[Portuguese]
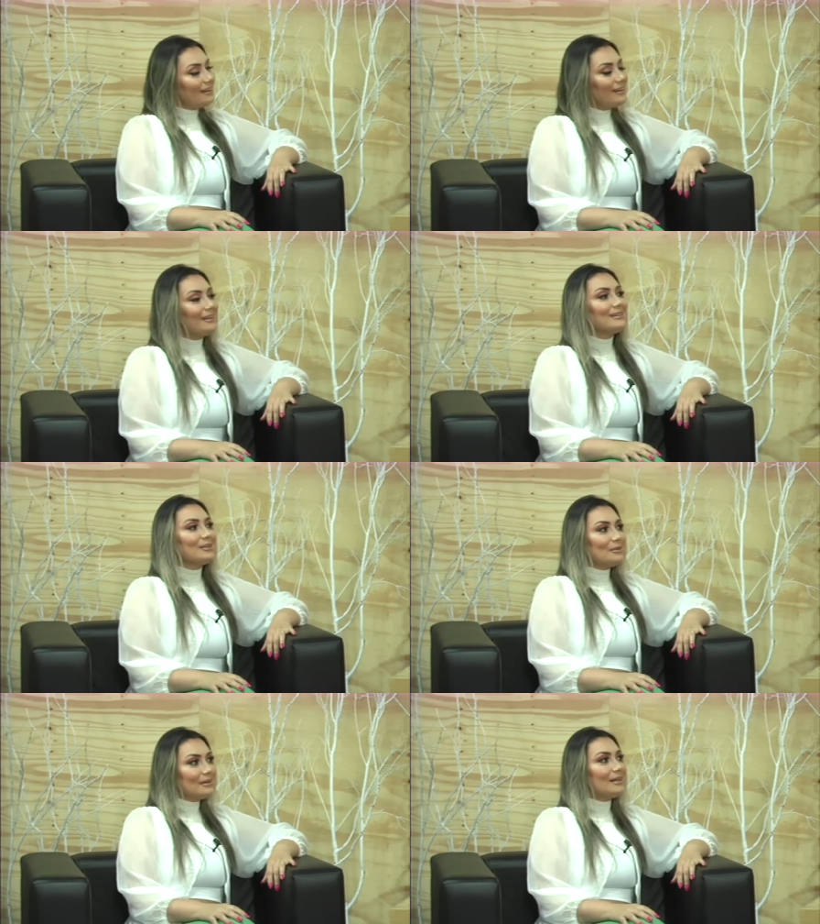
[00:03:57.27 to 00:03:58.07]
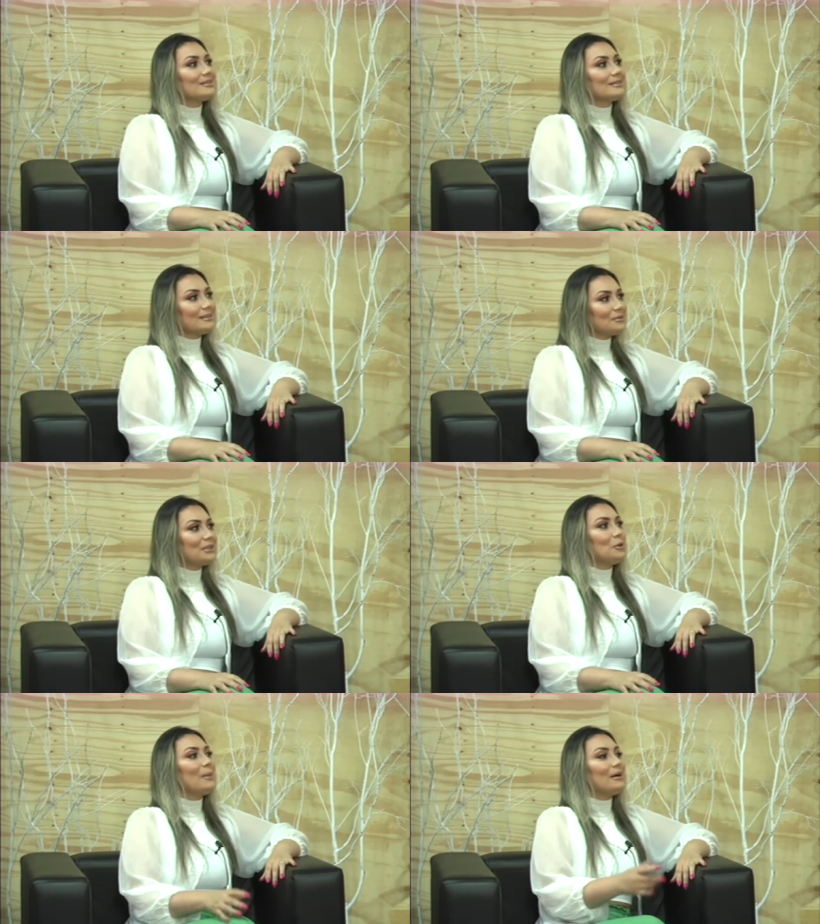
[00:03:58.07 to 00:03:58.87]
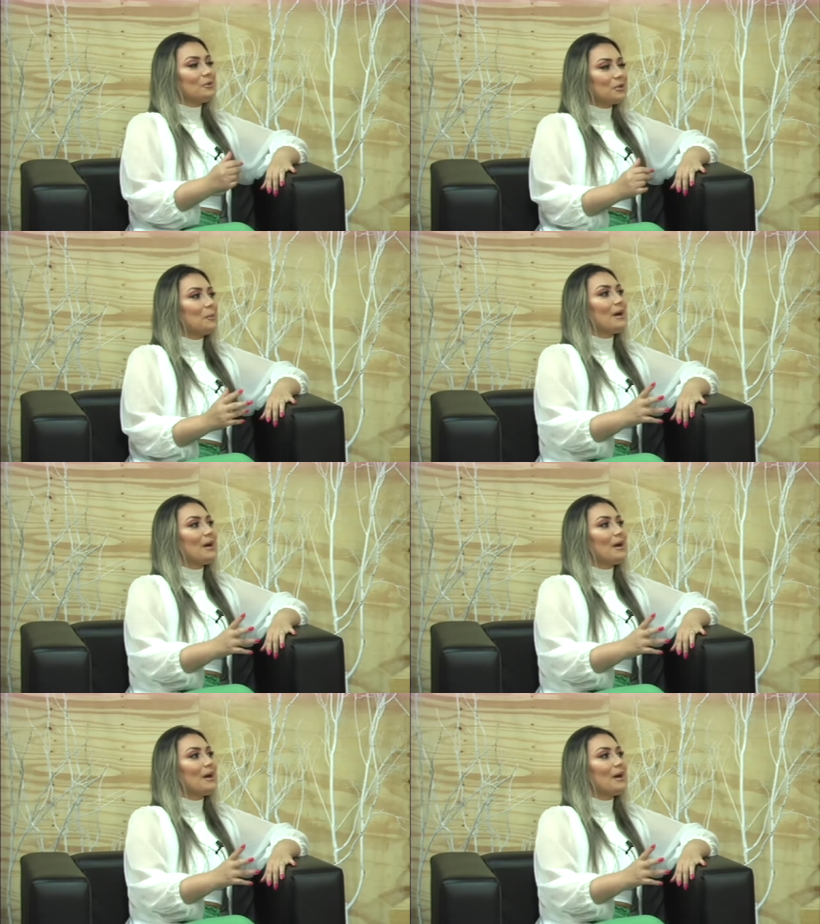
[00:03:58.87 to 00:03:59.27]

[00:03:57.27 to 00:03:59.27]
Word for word: ah, então eu acho que, Passa que, o, o que o